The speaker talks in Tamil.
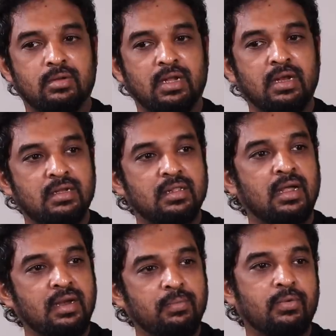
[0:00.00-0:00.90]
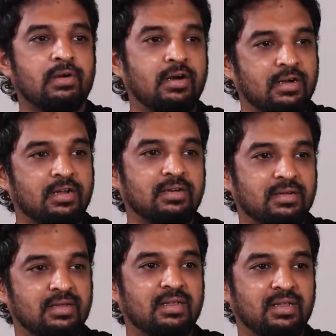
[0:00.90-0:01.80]
சயின்ஸை தாண்டி போராடுறாரு
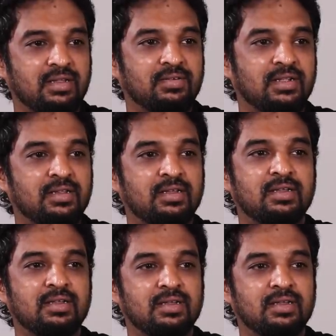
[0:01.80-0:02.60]
இது வந்து